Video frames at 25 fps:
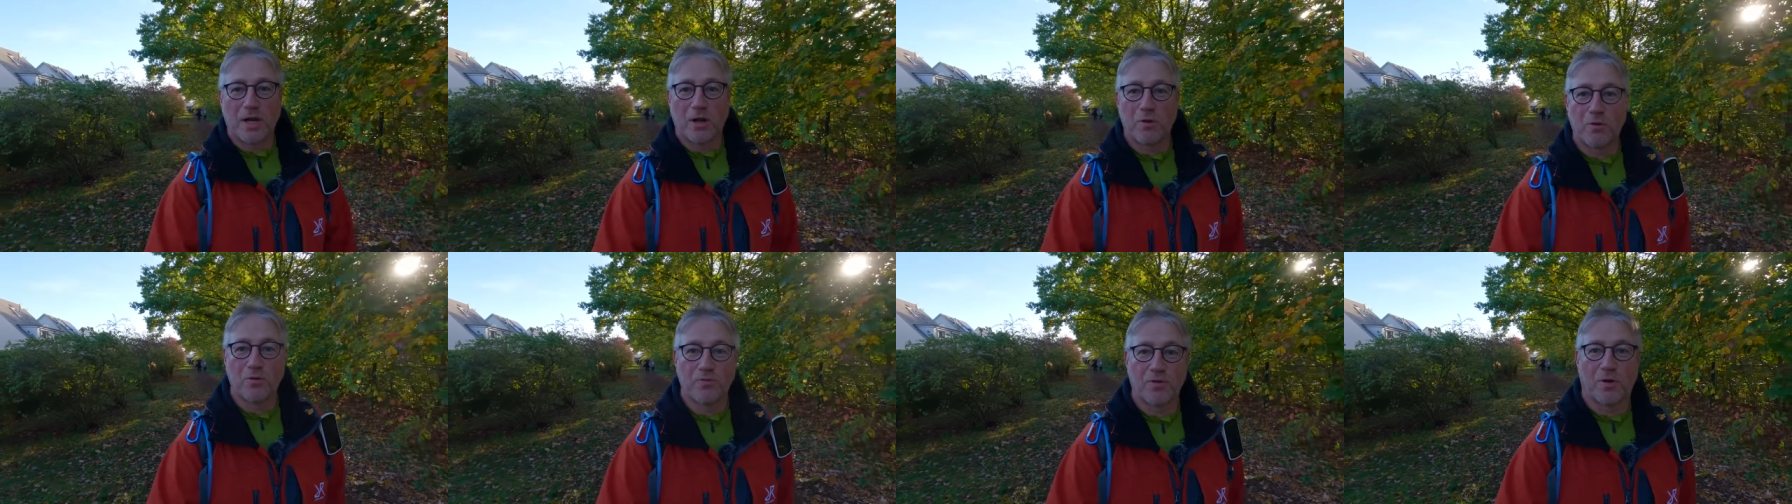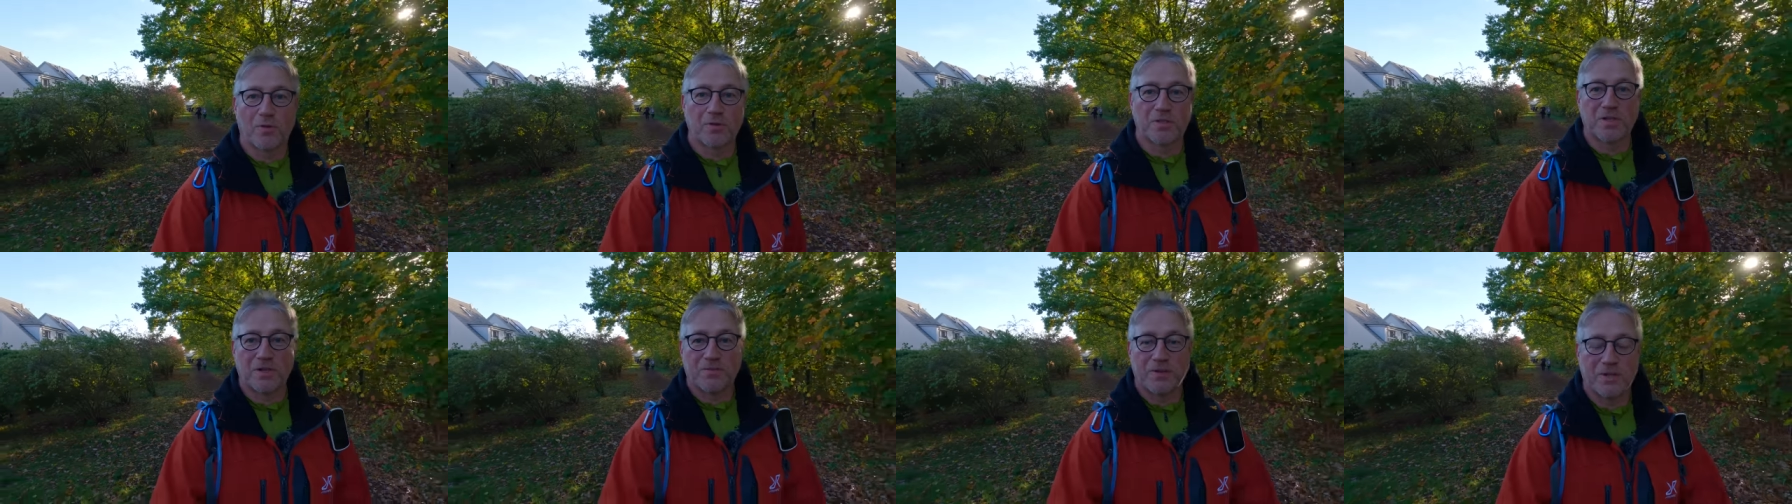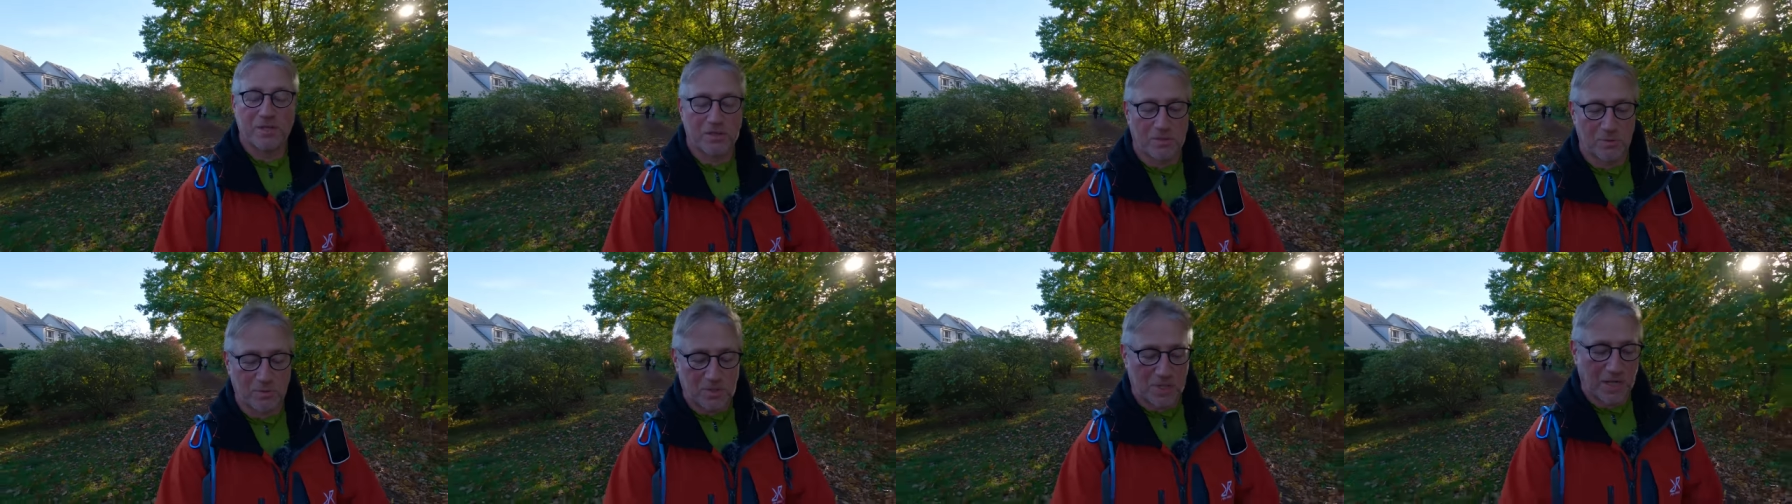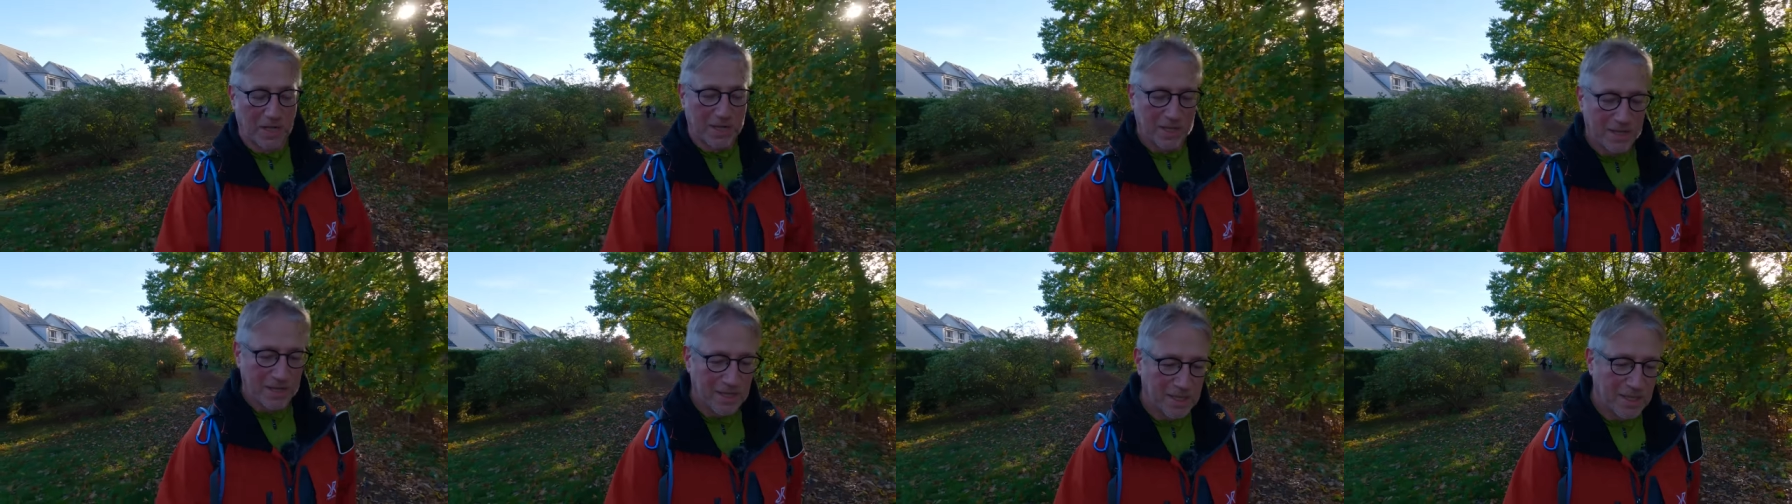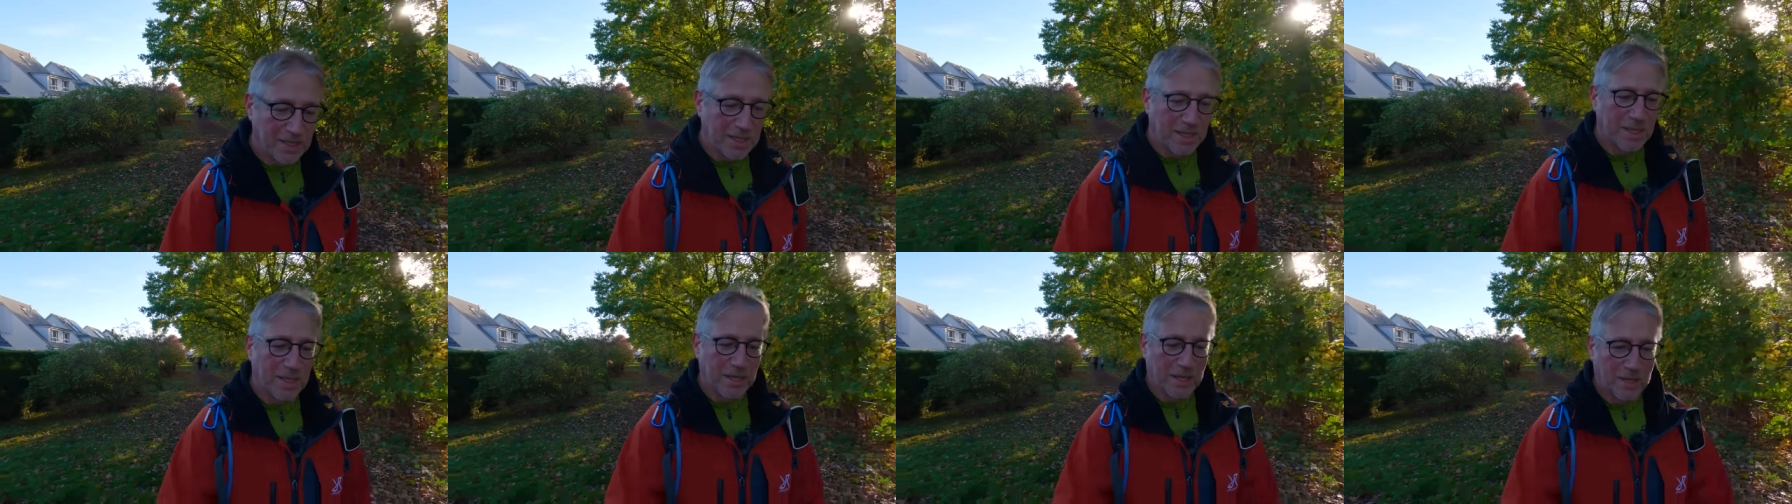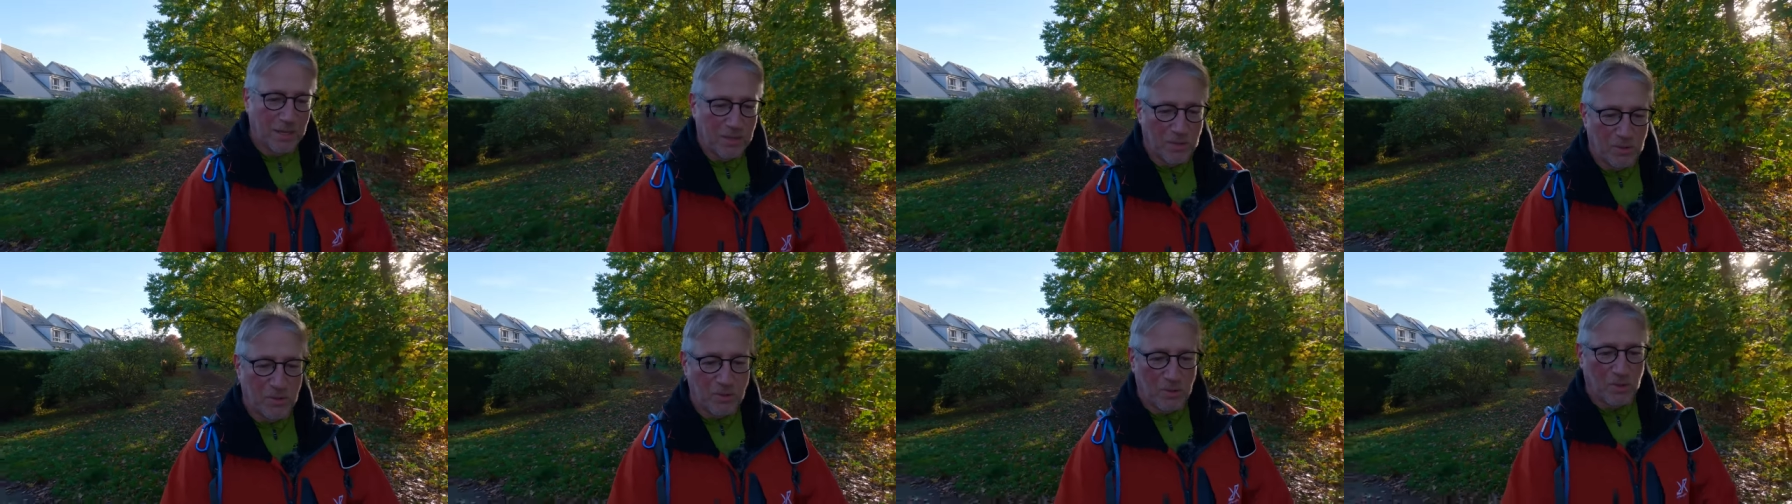in Hannover unterwegs zu sein.
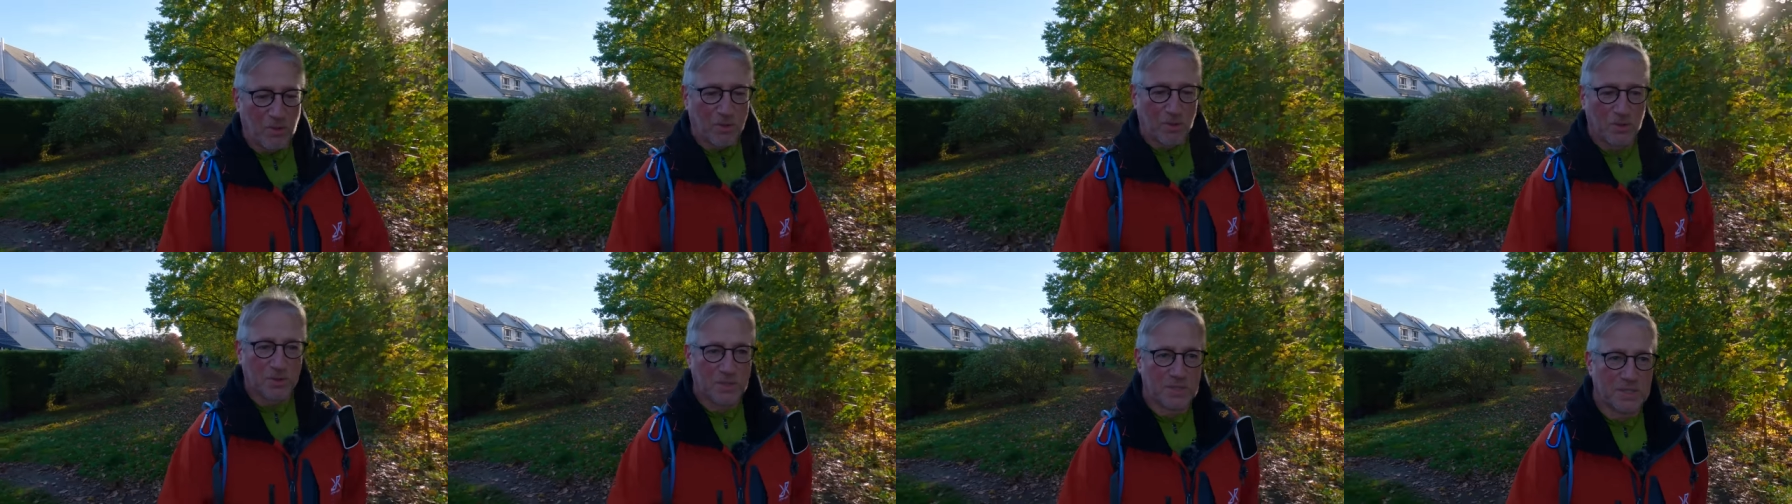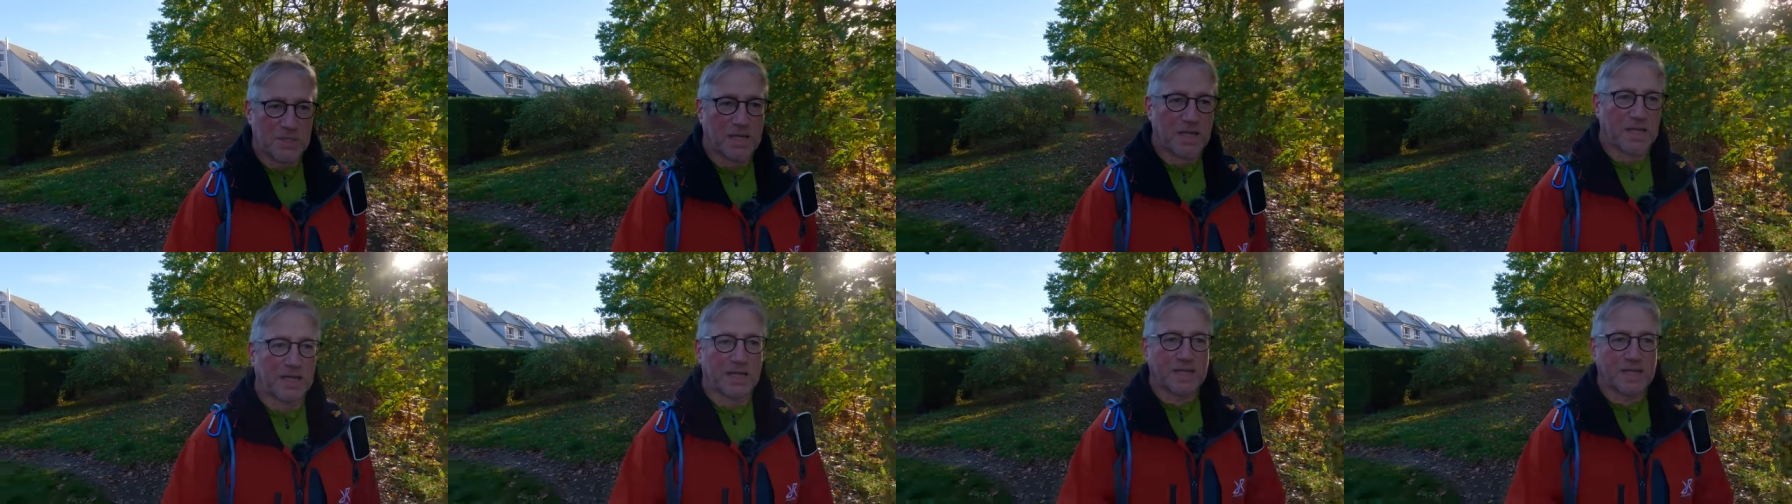Und